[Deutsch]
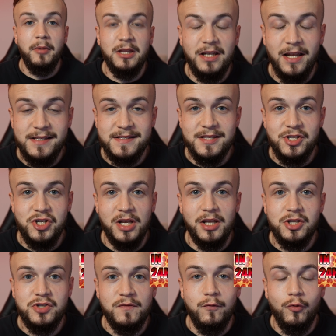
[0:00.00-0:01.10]
meiner letzten
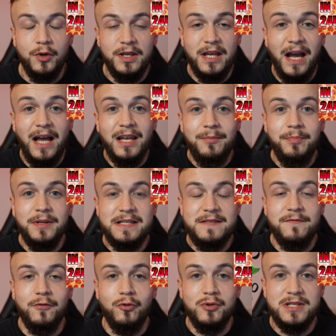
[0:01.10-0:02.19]
Challenge, wo ich alle Pizzen
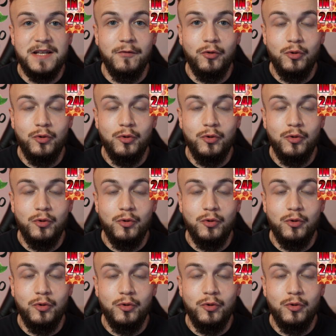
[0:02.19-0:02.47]
von Gustavo